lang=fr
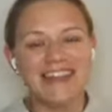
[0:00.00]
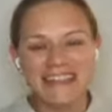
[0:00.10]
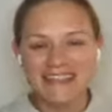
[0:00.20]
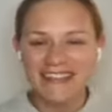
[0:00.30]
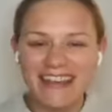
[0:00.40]
Mais
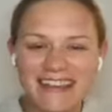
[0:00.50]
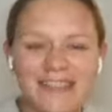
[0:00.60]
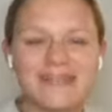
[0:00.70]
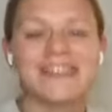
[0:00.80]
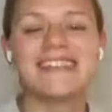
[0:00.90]
j'espère
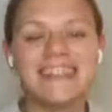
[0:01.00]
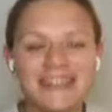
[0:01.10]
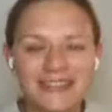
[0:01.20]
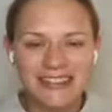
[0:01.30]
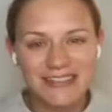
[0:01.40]
que pour ceux qui
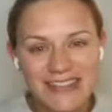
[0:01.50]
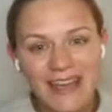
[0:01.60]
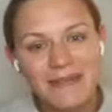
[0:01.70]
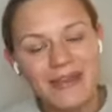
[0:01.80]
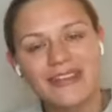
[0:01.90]
ont fêté, vous
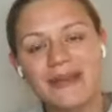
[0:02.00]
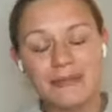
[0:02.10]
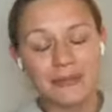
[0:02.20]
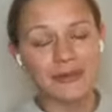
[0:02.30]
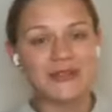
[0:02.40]
avez bien fêté.
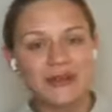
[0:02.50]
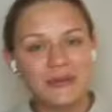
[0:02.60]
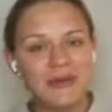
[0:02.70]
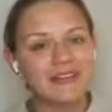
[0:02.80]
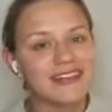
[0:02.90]
pour ceux qui
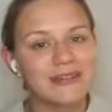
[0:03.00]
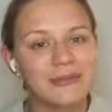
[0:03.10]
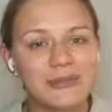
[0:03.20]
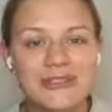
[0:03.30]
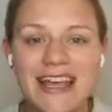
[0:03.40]
n'ont pas fêté
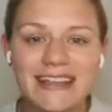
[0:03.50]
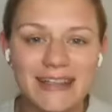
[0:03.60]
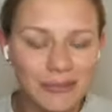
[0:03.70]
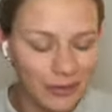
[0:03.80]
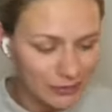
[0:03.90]
non plus, ça a
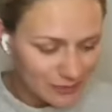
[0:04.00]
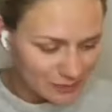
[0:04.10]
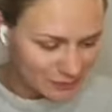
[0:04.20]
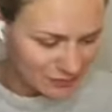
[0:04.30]
été pour vous.